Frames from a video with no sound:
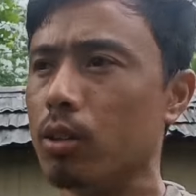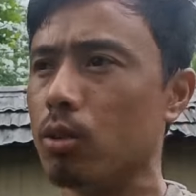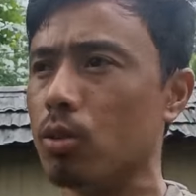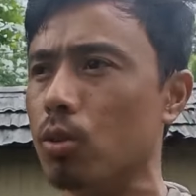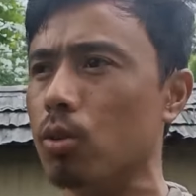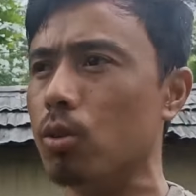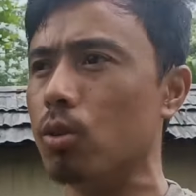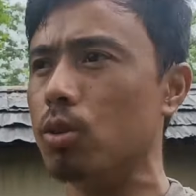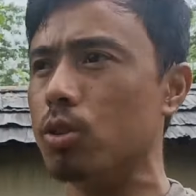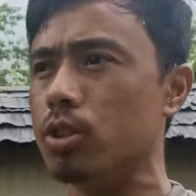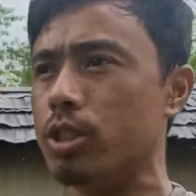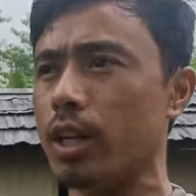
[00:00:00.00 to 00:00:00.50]

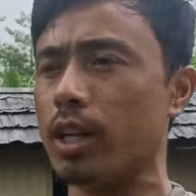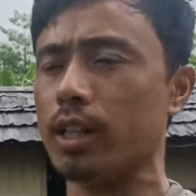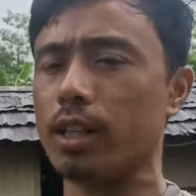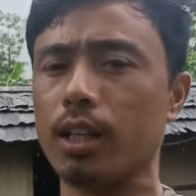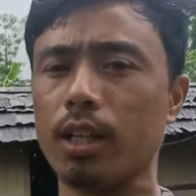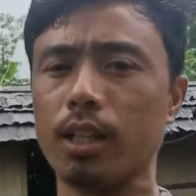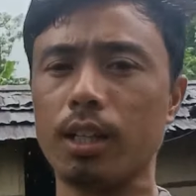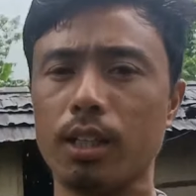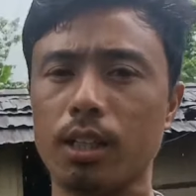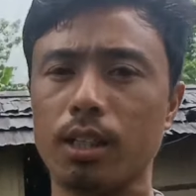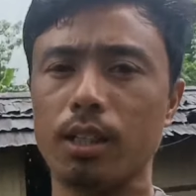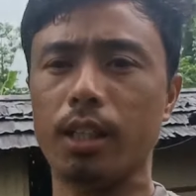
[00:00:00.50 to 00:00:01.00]
तो
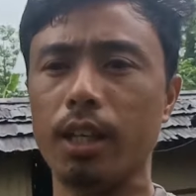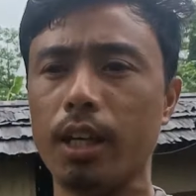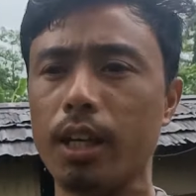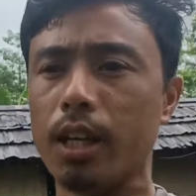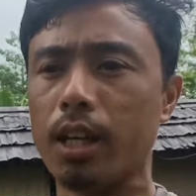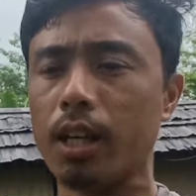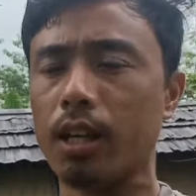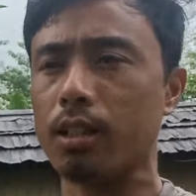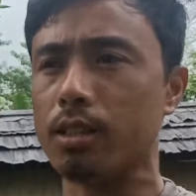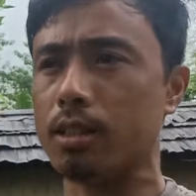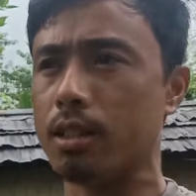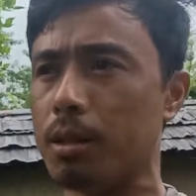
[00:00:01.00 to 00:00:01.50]
ज़्यादा
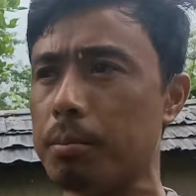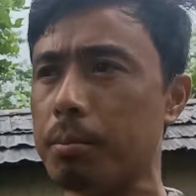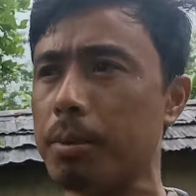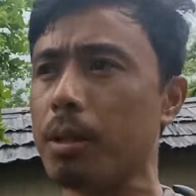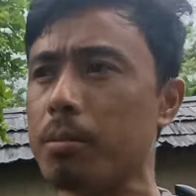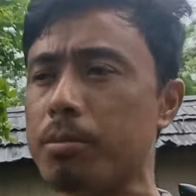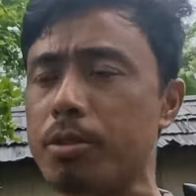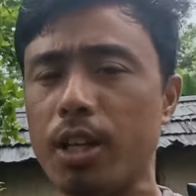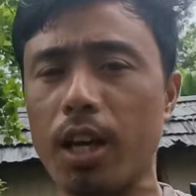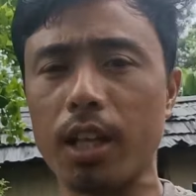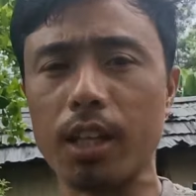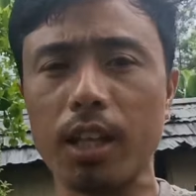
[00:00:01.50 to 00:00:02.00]
देर
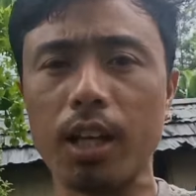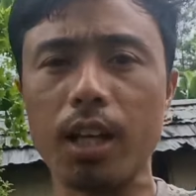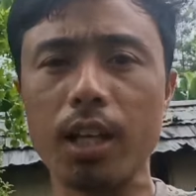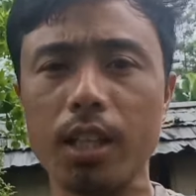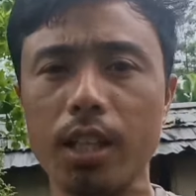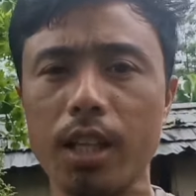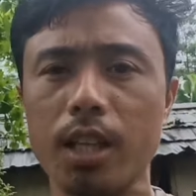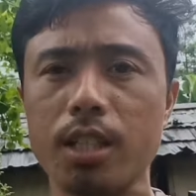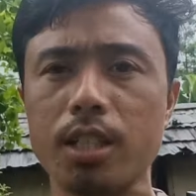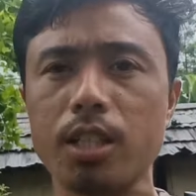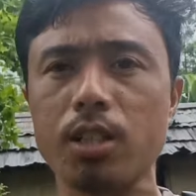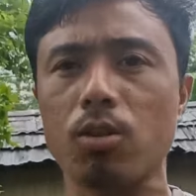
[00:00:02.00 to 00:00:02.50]
मतलब ज़्यादा नहीं
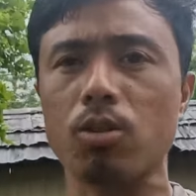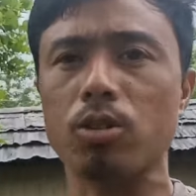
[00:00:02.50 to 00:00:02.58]
देने से